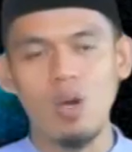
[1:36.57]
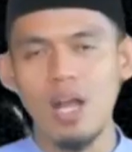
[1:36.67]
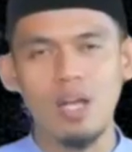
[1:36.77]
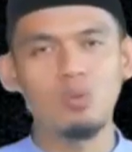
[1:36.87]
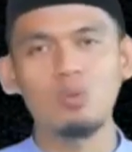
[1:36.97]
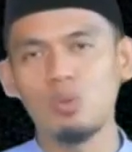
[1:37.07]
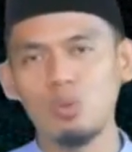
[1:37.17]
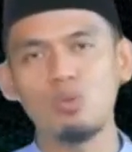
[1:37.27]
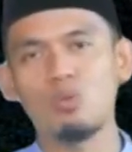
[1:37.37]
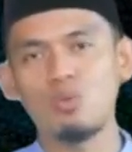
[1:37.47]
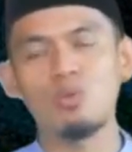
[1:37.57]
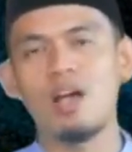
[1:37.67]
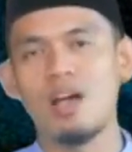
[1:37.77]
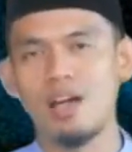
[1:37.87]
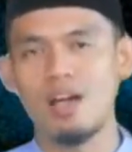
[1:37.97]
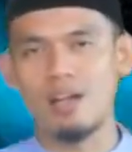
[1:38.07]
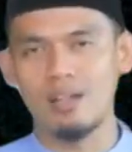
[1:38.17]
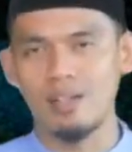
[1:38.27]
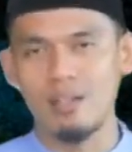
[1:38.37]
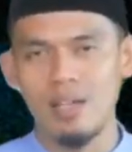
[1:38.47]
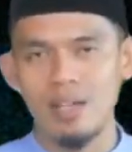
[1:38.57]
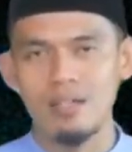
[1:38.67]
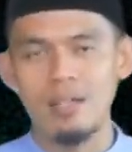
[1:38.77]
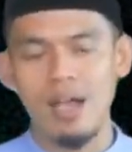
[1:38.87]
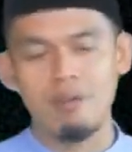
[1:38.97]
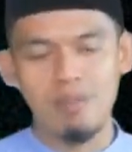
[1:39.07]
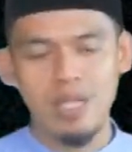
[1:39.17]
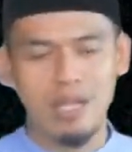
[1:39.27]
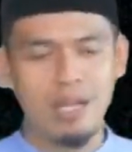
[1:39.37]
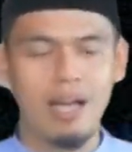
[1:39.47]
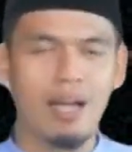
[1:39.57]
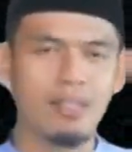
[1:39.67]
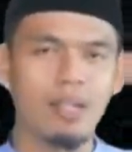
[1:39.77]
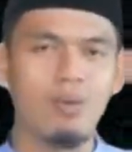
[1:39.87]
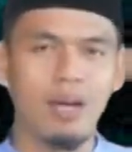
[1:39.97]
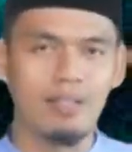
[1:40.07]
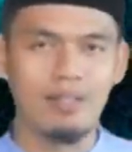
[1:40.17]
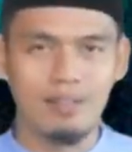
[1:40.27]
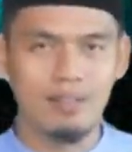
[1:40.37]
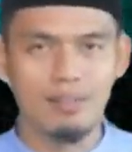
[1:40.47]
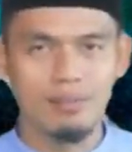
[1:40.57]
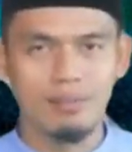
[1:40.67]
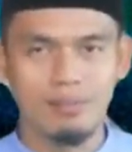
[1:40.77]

walal tu'tus sufaha, jangan berikan harta waris